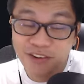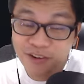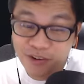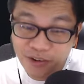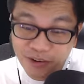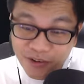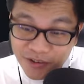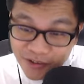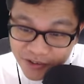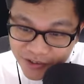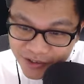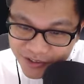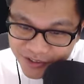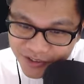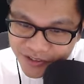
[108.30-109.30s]

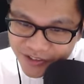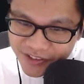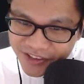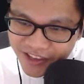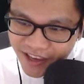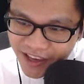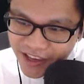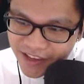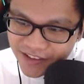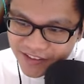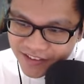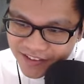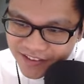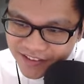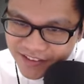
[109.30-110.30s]
Oh,
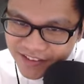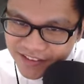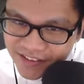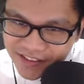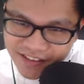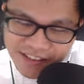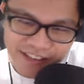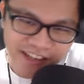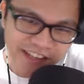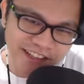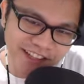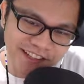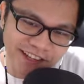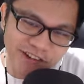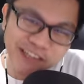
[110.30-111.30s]
okay. Kaya
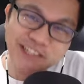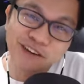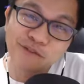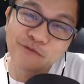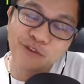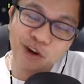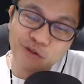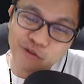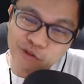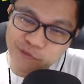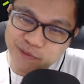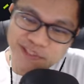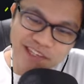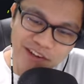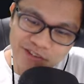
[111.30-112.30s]
tinatawag siyang flow
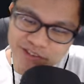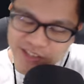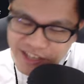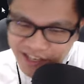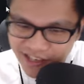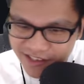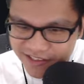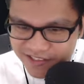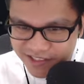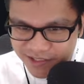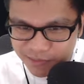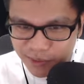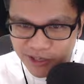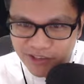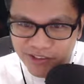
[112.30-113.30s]
of sound, guys.
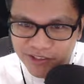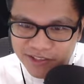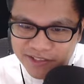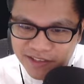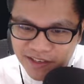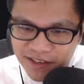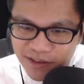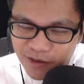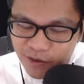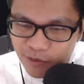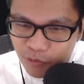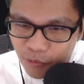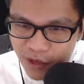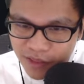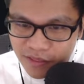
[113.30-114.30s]
It's because
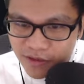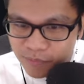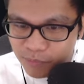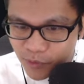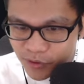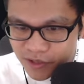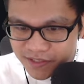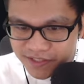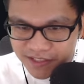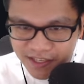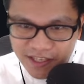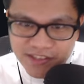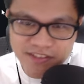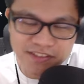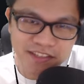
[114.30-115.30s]
when the balls
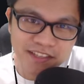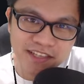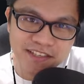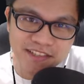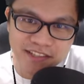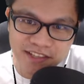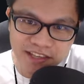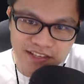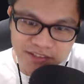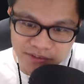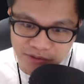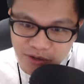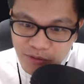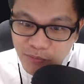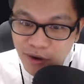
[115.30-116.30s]
reach the
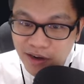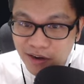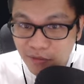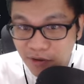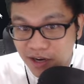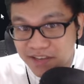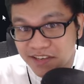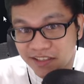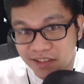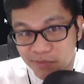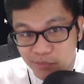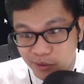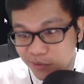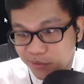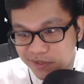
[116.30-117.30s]
destination, gumagawa siya
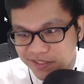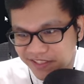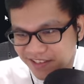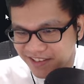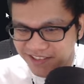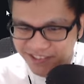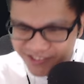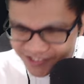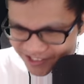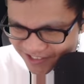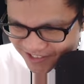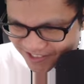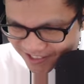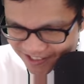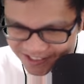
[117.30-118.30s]
ng music. Oh,
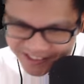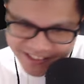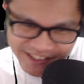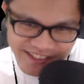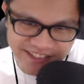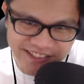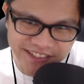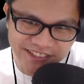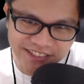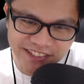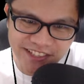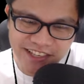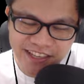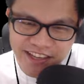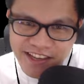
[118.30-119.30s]
that's really nice.
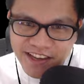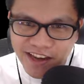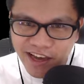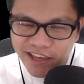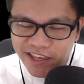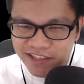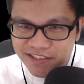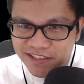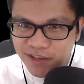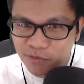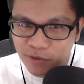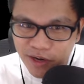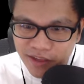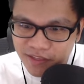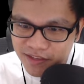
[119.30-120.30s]
Okay. I can
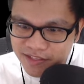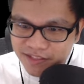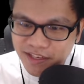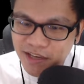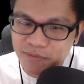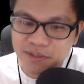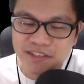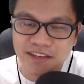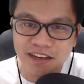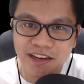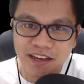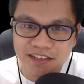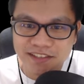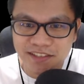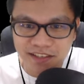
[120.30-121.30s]
see why this game is
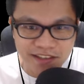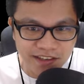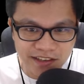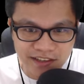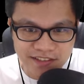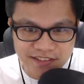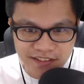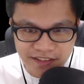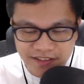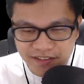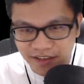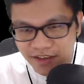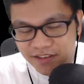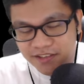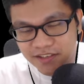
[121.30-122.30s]
relaxing, guys.
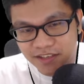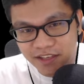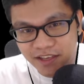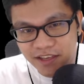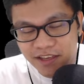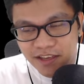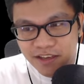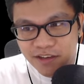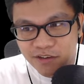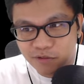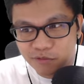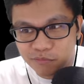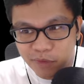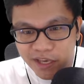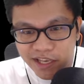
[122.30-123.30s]
I actually,
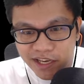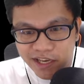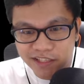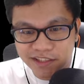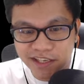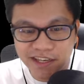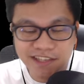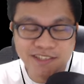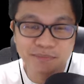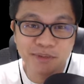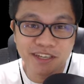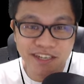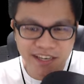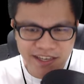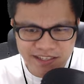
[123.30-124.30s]
kung mahilig ka talaga sa
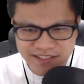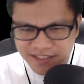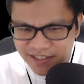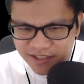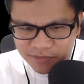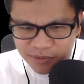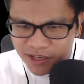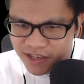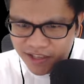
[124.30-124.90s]
mga relaxing na mga